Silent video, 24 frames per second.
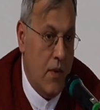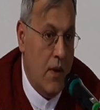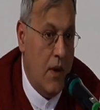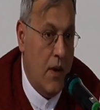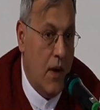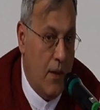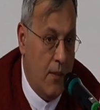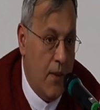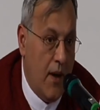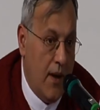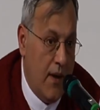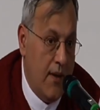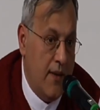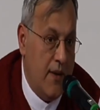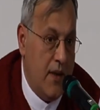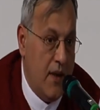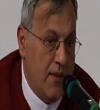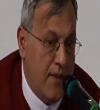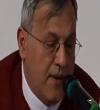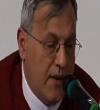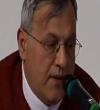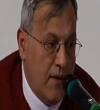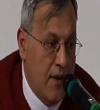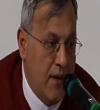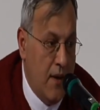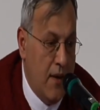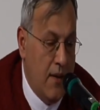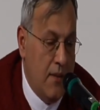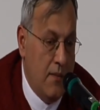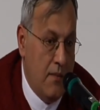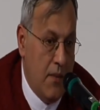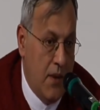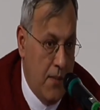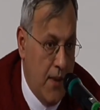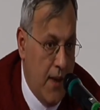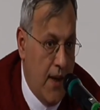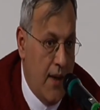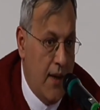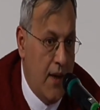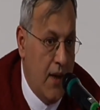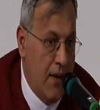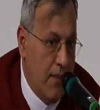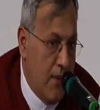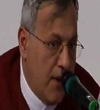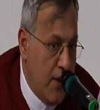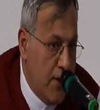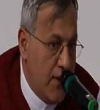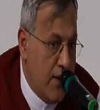ama aynı zamanda bir
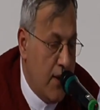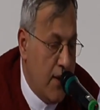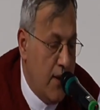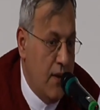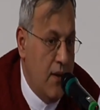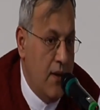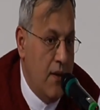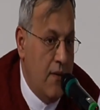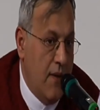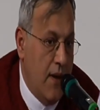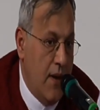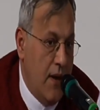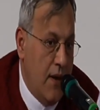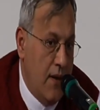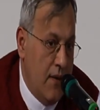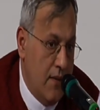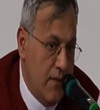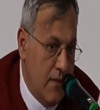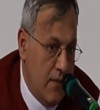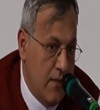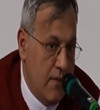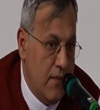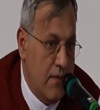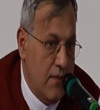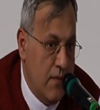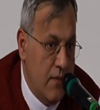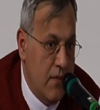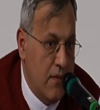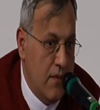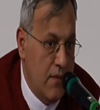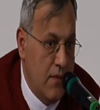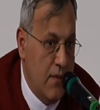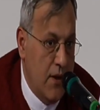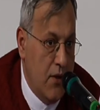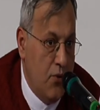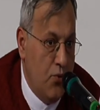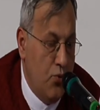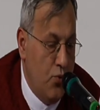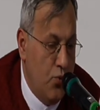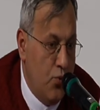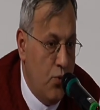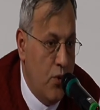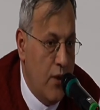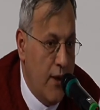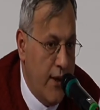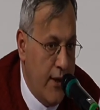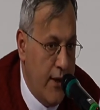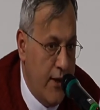belediye başkanı ve bir
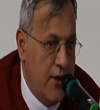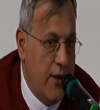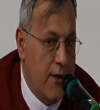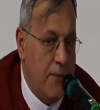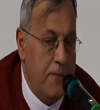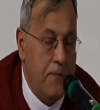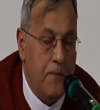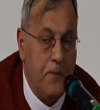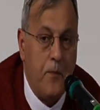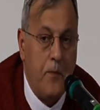uygulayıcı